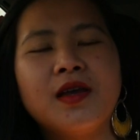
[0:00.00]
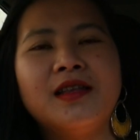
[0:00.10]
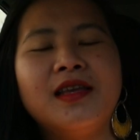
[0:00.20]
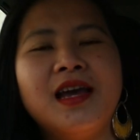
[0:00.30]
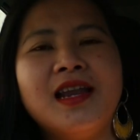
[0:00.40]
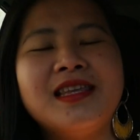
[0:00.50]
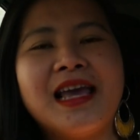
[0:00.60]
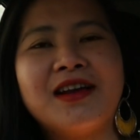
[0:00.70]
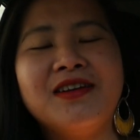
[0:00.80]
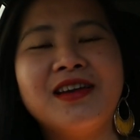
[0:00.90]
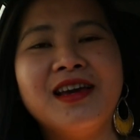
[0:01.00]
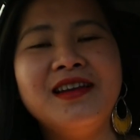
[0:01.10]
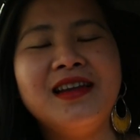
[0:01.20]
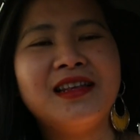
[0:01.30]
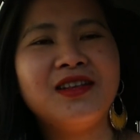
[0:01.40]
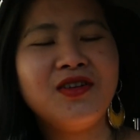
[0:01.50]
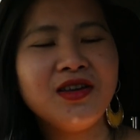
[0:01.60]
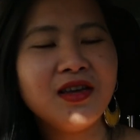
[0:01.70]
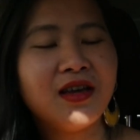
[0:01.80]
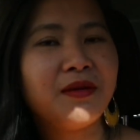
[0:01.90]
Thì cái anh chàng người Kinh này tao
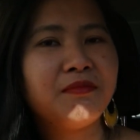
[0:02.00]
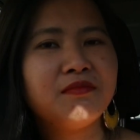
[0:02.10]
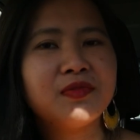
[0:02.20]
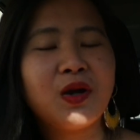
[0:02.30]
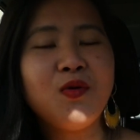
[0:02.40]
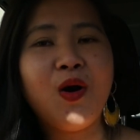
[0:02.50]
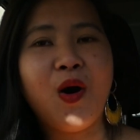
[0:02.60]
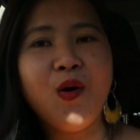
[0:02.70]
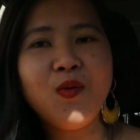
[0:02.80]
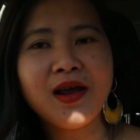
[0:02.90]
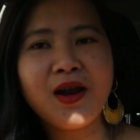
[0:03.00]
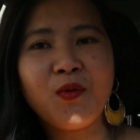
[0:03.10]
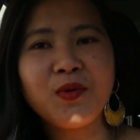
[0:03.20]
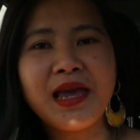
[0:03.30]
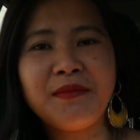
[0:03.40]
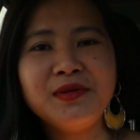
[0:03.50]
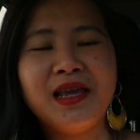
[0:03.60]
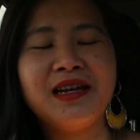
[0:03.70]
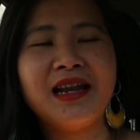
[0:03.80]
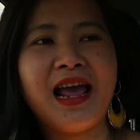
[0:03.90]
nói um, xấu hổ quá, đâu có dám
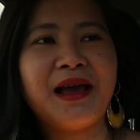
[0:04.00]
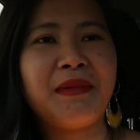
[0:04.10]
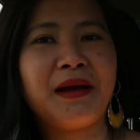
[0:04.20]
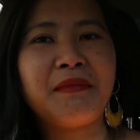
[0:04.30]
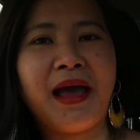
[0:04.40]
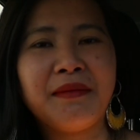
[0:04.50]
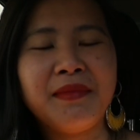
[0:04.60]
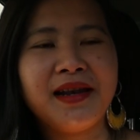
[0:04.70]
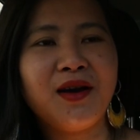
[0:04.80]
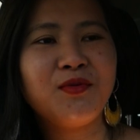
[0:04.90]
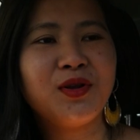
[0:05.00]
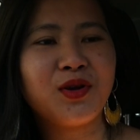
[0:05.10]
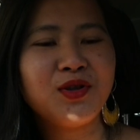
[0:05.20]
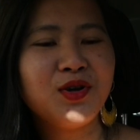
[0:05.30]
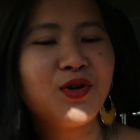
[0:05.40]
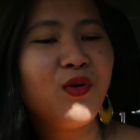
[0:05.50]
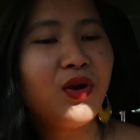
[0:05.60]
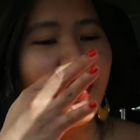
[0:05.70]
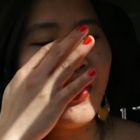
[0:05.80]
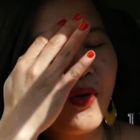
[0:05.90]
nhìn à, mặt bạn mình đâu, là coi như
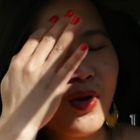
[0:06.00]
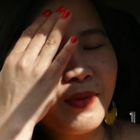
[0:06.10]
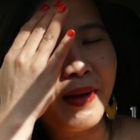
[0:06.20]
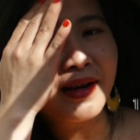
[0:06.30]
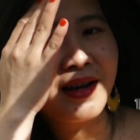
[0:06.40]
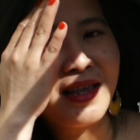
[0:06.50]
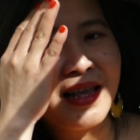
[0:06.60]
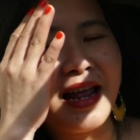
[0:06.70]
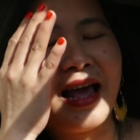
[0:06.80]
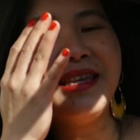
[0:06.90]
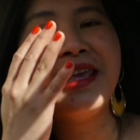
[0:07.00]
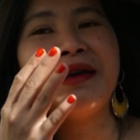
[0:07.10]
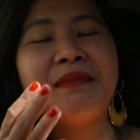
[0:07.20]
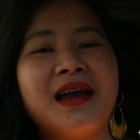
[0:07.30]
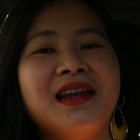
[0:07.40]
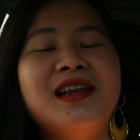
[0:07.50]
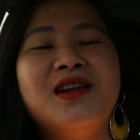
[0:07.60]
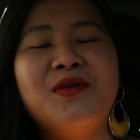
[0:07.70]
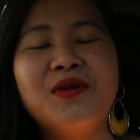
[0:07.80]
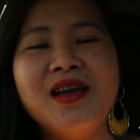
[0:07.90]
cúi cúi cúi cái mặt đi vậy nè, ảnh che mặt ảnh đi
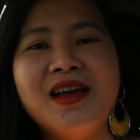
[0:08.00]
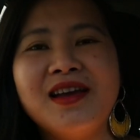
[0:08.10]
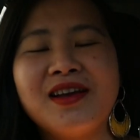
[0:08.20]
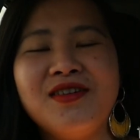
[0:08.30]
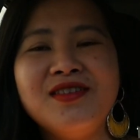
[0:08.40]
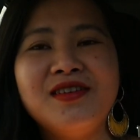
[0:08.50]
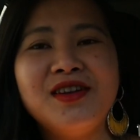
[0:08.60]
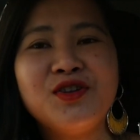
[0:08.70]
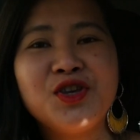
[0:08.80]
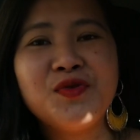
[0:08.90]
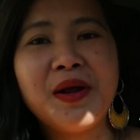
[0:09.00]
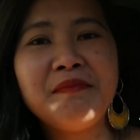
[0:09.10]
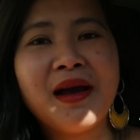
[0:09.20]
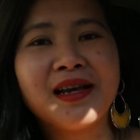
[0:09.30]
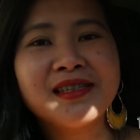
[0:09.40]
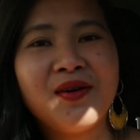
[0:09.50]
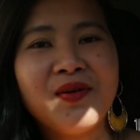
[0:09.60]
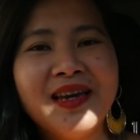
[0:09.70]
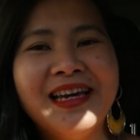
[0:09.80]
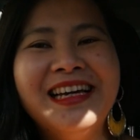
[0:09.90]
luôn, coi như đi chịu đấm mặn soi.